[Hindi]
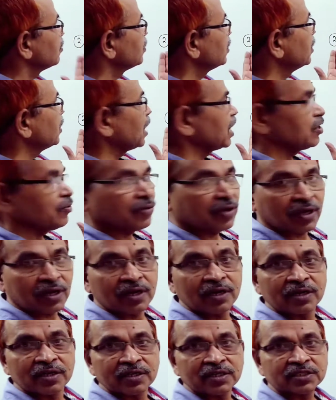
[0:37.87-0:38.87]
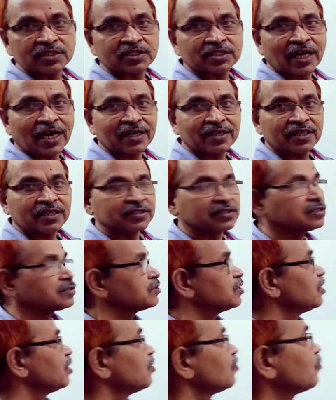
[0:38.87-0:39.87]
देन आई विल स्टार्ट दिस
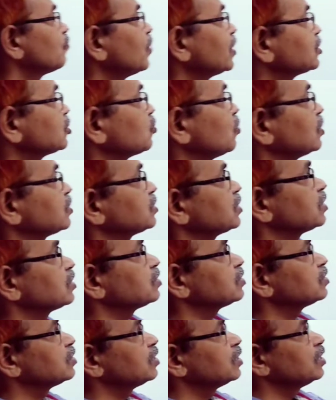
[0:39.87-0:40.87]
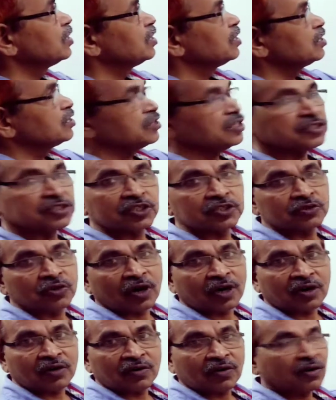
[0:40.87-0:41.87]
फर्स्ट क्वेश्चन दिस इज
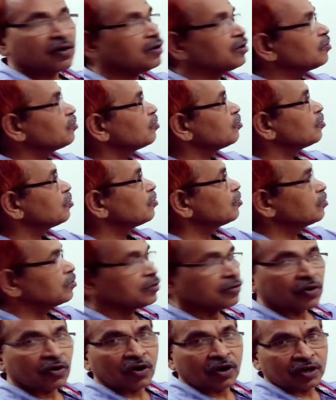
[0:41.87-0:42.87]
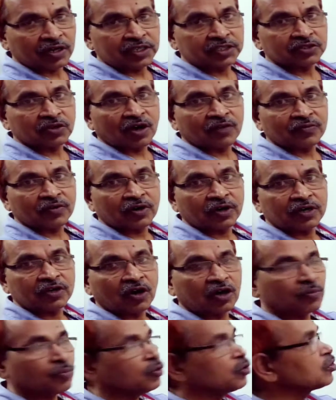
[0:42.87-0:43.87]
योर इज ऑफ
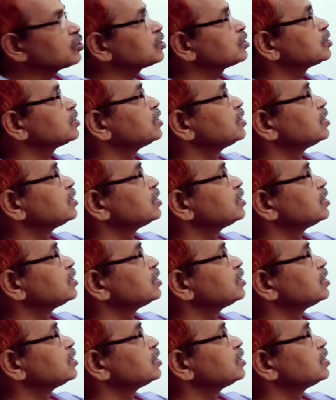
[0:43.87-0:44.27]
योर बुक